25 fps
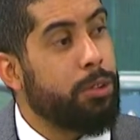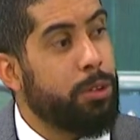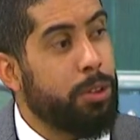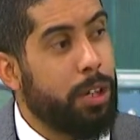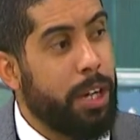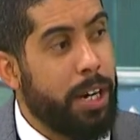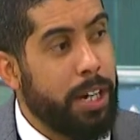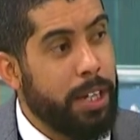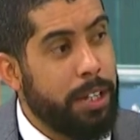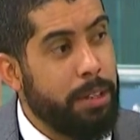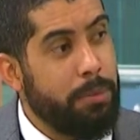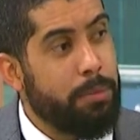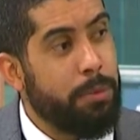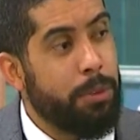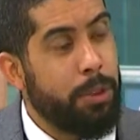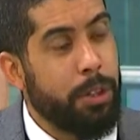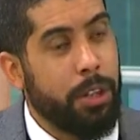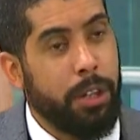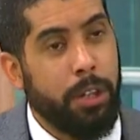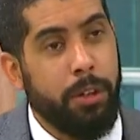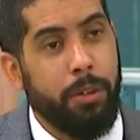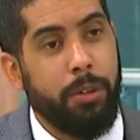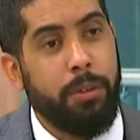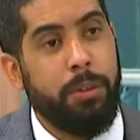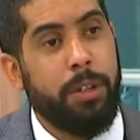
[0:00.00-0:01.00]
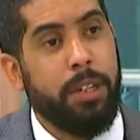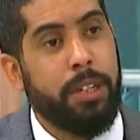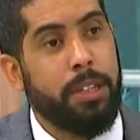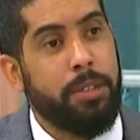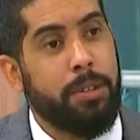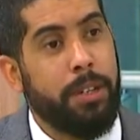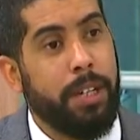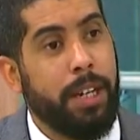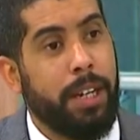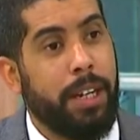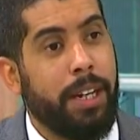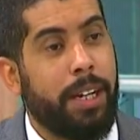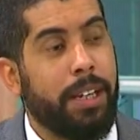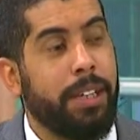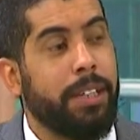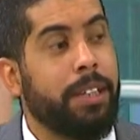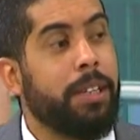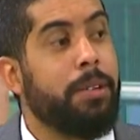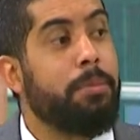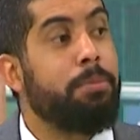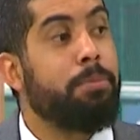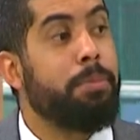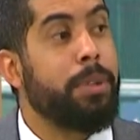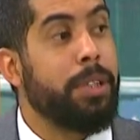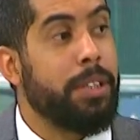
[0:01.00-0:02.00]
organismos que lo iban a llevar adelante,
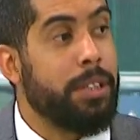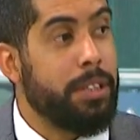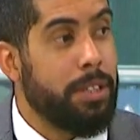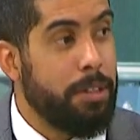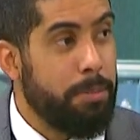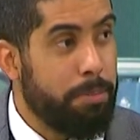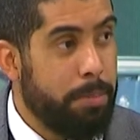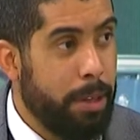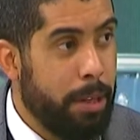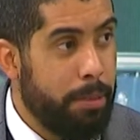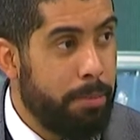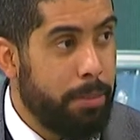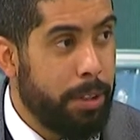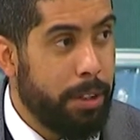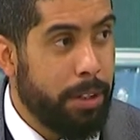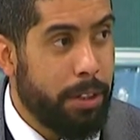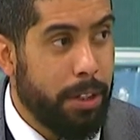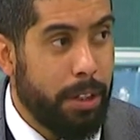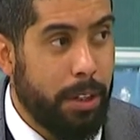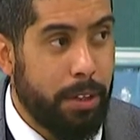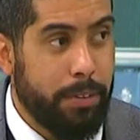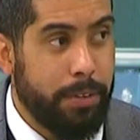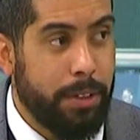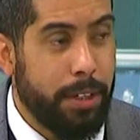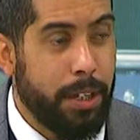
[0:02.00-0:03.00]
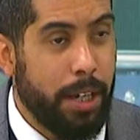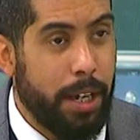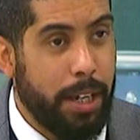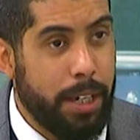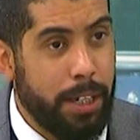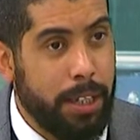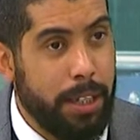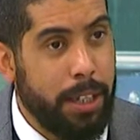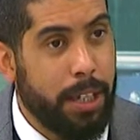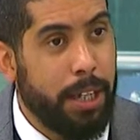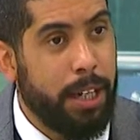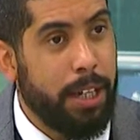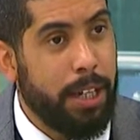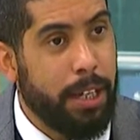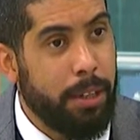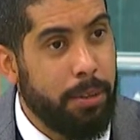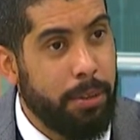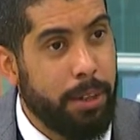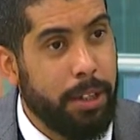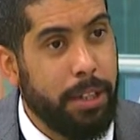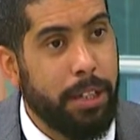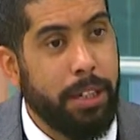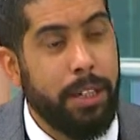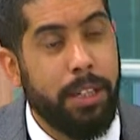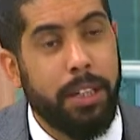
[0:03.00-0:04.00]
principalmente la Fiscalía, que iba a
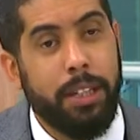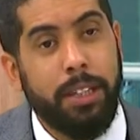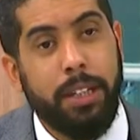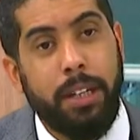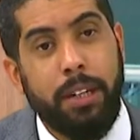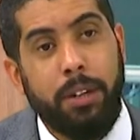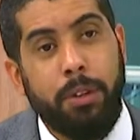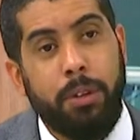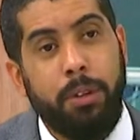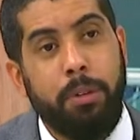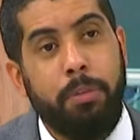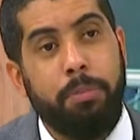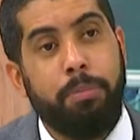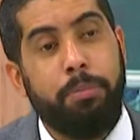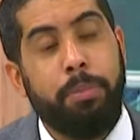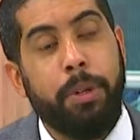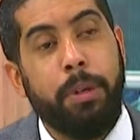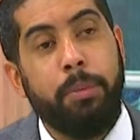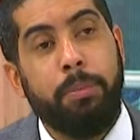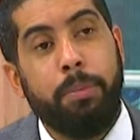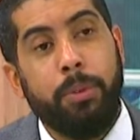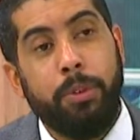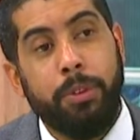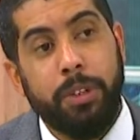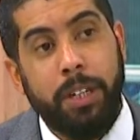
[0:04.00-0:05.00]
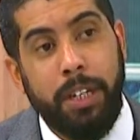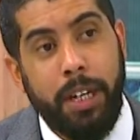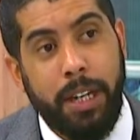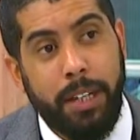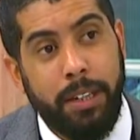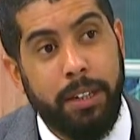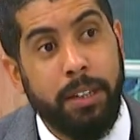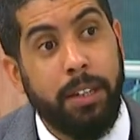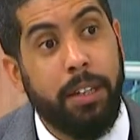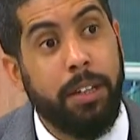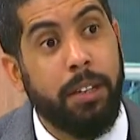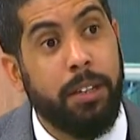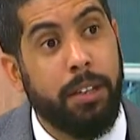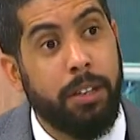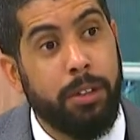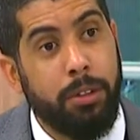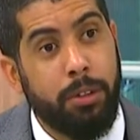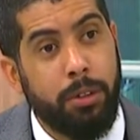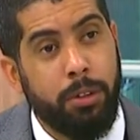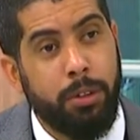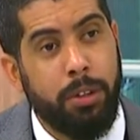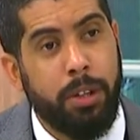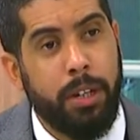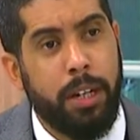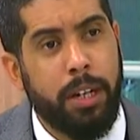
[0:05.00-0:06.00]
tener este rol preponderante
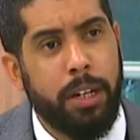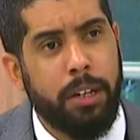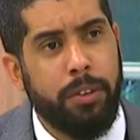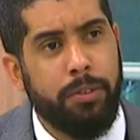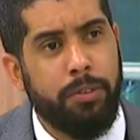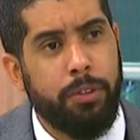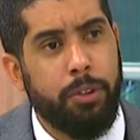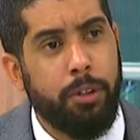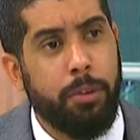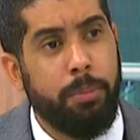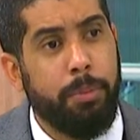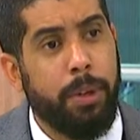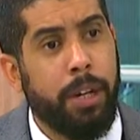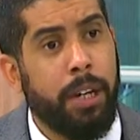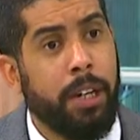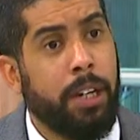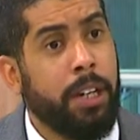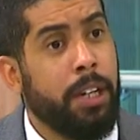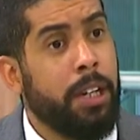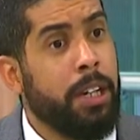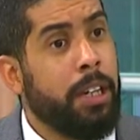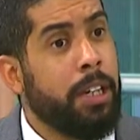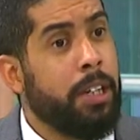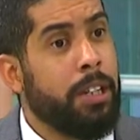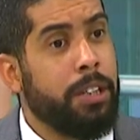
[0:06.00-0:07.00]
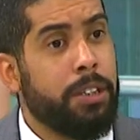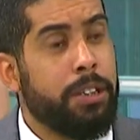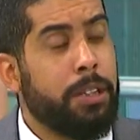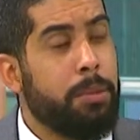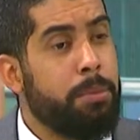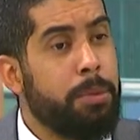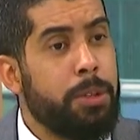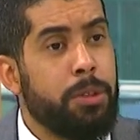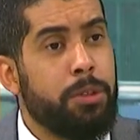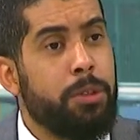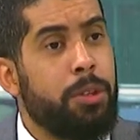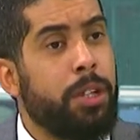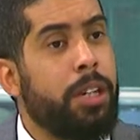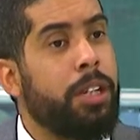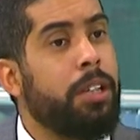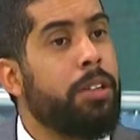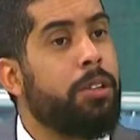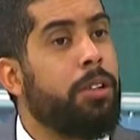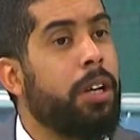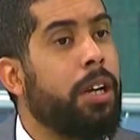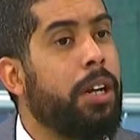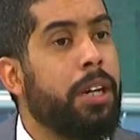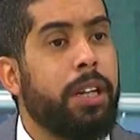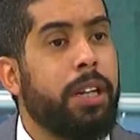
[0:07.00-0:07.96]
dentro de la reforma, se pensó en la, en la